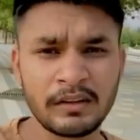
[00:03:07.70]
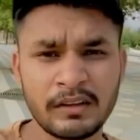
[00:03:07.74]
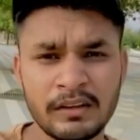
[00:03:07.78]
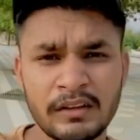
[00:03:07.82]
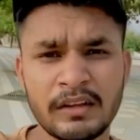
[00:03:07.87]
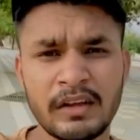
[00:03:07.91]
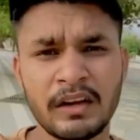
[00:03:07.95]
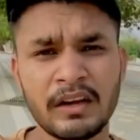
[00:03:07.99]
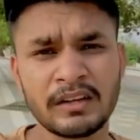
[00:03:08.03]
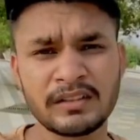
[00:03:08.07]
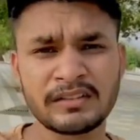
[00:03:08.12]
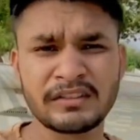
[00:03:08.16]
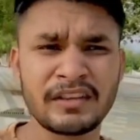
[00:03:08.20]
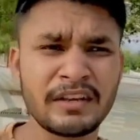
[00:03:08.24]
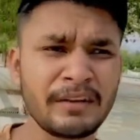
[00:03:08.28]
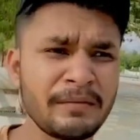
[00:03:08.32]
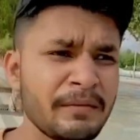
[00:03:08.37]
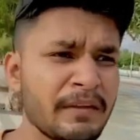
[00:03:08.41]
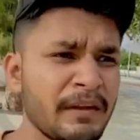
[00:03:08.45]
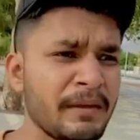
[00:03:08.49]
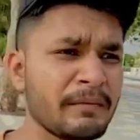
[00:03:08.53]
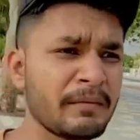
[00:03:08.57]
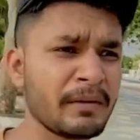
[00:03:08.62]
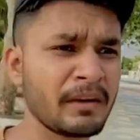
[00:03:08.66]
यहाँ से
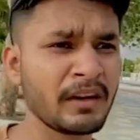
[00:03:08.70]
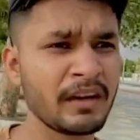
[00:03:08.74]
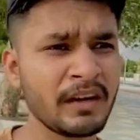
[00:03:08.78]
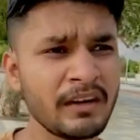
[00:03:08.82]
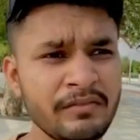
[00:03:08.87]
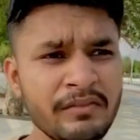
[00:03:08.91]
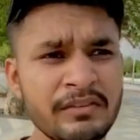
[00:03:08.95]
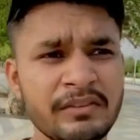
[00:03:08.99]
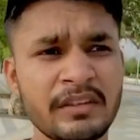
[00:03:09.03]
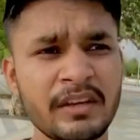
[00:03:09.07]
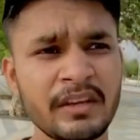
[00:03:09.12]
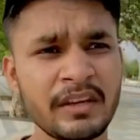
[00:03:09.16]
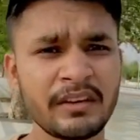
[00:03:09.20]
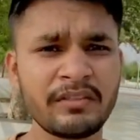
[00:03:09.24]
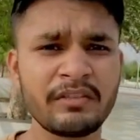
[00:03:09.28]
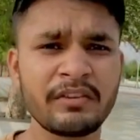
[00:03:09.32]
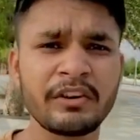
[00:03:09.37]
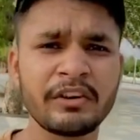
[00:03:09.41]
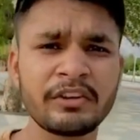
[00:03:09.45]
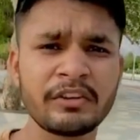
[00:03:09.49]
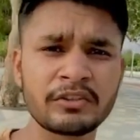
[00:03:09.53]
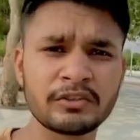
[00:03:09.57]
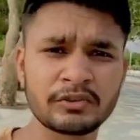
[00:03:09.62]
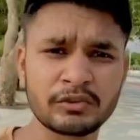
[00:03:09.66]
अभी हमने काफ़ी सारी
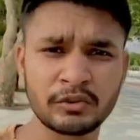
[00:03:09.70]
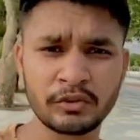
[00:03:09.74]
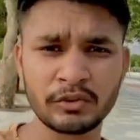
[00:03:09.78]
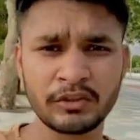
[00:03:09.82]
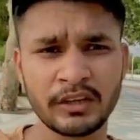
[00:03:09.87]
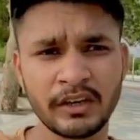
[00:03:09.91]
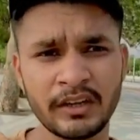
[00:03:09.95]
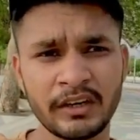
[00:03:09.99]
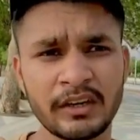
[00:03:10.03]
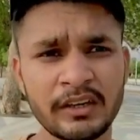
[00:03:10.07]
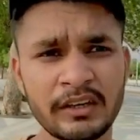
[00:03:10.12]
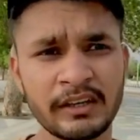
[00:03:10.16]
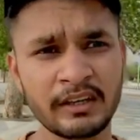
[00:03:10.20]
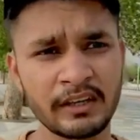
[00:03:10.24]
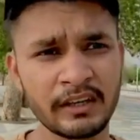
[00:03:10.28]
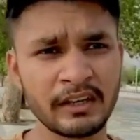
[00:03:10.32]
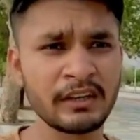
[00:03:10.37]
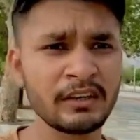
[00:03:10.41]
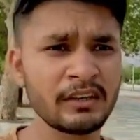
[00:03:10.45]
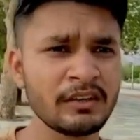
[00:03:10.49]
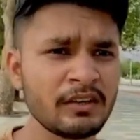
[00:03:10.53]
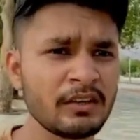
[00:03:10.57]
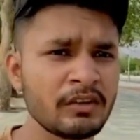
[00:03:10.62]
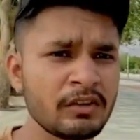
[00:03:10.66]
वीडियो शूट कर ली
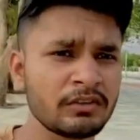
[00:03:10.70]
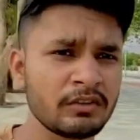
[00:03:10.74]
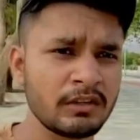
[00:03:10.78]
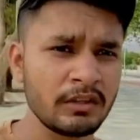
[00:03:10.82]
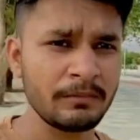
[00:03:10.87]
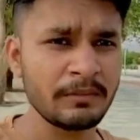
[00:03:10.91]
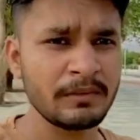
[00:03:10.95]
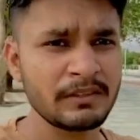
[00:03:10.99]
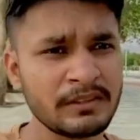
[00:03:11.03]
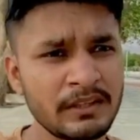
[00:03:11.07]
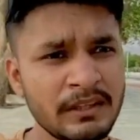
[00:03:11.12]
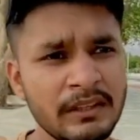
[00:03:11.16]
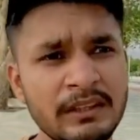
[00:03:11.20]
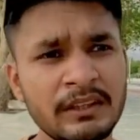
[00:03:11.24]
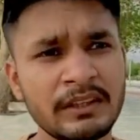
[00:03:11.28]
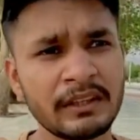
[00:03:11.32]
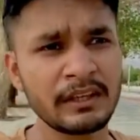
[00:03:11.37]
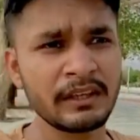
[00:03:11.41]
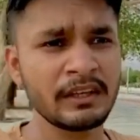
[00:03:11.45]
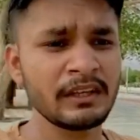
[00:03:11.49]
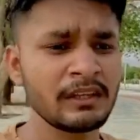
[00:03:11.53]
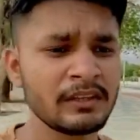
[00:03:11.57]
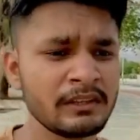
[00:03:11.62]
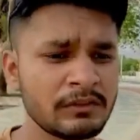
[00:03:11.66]
हैं अभी चलते
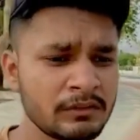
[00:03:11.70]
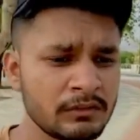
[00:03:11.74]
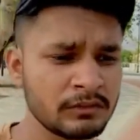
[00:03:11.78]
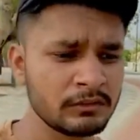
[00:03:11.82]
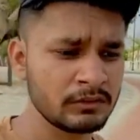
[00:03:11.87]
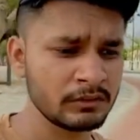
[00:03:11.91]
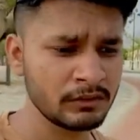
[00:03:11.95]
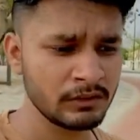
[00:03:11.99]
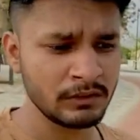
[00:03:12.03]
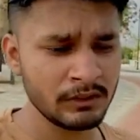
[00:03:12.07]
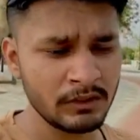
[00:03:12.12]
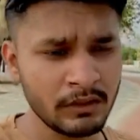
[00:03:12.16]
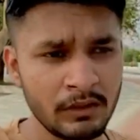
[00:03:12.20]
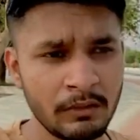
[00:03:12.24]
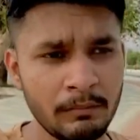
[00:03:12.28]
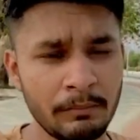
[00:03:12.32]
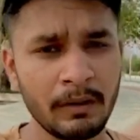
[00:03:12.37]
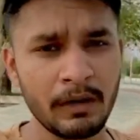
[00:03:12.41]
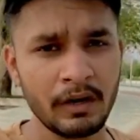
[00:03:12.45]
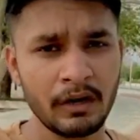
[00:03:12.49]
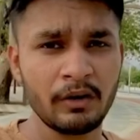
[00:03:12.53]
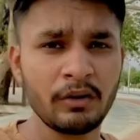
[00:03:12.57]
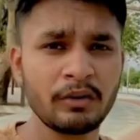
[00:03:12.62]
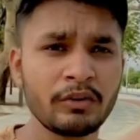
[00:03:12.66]
हैं
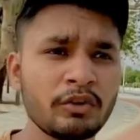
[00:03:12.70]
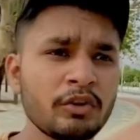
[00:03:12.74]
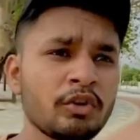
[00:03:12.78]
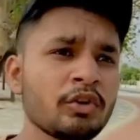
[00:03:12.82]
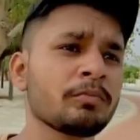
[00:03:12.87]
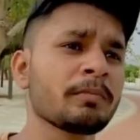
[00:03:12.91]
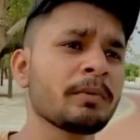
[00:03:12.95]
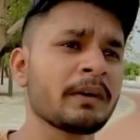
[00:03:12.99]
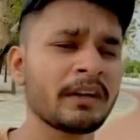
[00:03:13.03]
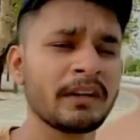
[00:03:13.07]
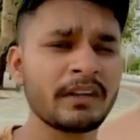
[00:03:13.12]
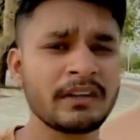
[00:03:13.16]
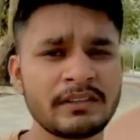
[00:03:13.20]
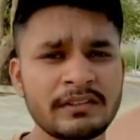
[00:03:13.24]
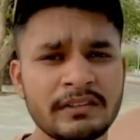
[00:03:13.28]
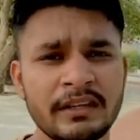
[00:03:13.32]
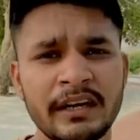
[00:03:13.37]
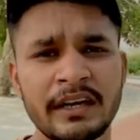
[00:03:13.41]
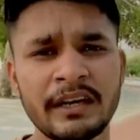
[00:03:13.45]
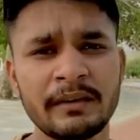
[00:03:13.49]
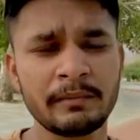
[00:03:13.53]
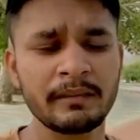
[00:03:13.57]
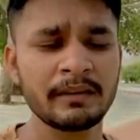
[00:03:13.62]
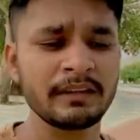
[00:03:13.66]
पहाड़ों के ऊपर की
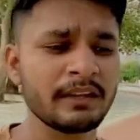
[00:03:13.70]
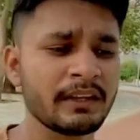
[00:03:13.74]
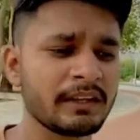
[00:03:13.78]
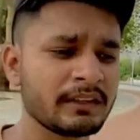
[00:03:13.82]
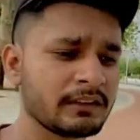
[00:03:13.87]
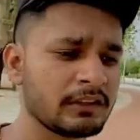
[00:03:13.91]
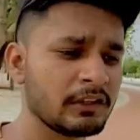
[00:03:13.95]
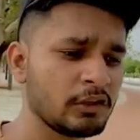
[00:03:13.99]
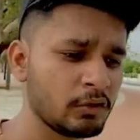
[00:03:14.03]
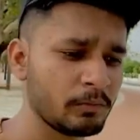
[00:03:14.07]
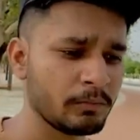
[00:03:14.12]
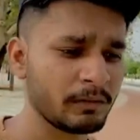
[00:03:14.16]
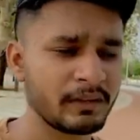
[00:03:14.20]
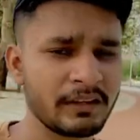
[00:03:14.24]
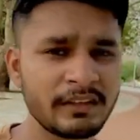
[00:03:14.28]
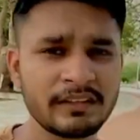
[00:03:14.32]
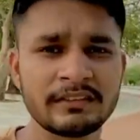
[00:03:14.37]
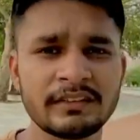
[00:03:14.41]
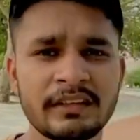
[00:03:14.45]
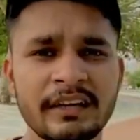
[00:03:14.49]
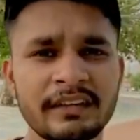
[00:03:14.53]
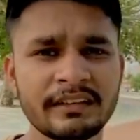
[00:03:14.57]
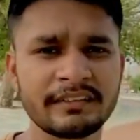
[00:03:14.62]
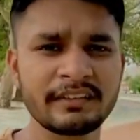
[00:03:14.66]
साइड में देखते हैं ऊपर की
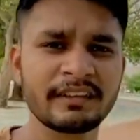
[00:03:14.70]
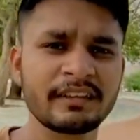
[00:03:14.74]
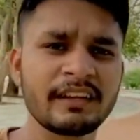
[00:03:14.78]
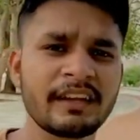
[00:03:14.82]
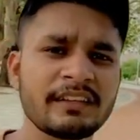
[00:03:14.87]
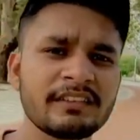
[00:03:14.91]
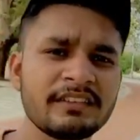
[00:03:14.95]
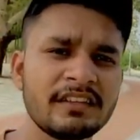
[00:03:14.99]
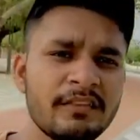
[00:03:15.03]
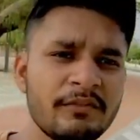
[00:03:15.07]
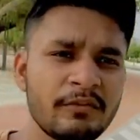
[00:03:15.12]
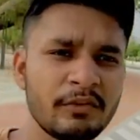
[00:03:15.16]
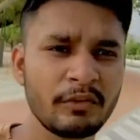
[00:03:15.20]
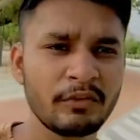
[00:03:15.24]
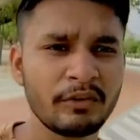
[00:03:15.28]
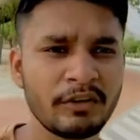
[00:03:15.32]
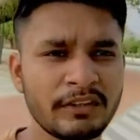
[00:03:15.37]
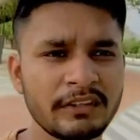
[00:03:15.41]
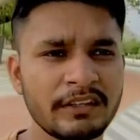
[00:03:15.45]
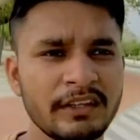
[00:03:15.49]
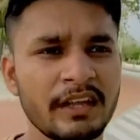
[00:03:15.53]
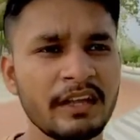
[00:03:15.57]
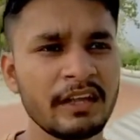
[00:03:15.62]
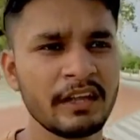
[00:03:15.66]
साइड से कैसा व्यू
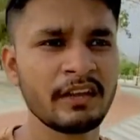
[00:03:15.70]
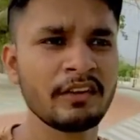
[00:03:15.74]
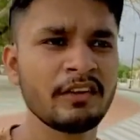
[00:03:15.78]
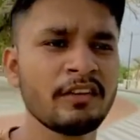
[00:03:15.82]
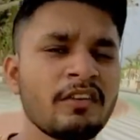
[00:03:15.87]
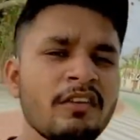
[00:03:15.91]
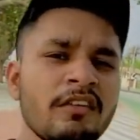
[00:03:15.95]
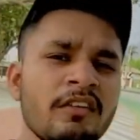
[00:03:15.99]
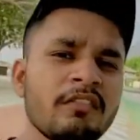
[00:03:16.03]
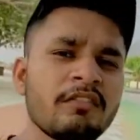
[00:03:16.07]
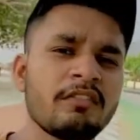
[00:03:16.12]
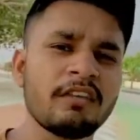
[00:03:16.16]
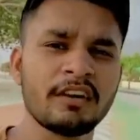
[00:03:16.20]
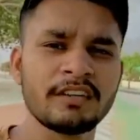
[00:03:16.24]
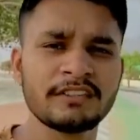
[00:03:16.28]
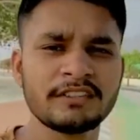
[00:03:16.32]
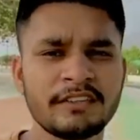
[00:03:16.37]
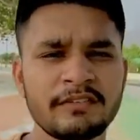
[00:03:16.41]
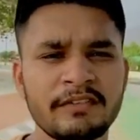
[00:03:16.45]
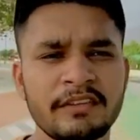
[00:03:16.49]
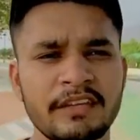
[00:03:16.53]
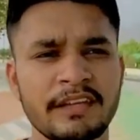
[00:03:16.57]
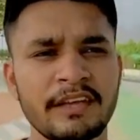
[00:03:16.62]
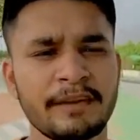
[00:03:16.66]
आता है वहाँ
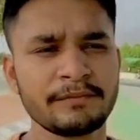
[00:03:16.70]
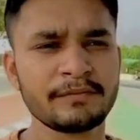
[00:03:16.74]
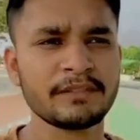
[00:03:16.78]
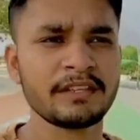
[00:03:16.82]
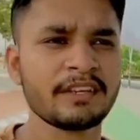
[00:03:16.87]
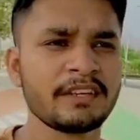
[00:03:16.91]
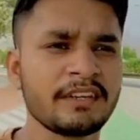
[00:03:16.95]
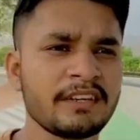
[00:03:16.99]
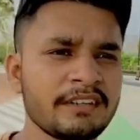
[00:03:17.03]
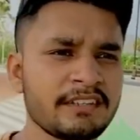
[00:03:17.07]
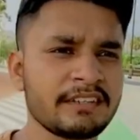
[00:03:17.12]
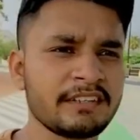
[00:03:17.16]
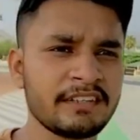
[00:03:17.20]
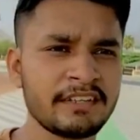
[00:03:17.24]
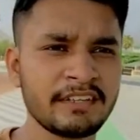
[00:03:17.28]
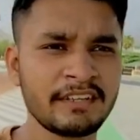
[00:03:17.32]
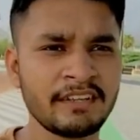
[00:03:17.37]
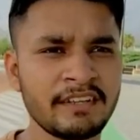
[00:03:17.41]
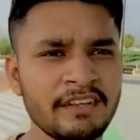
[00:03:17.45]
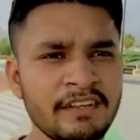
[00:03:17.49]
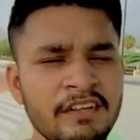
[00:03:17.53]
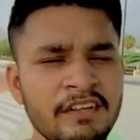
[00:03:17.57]
से भी कैप्चर करते हैं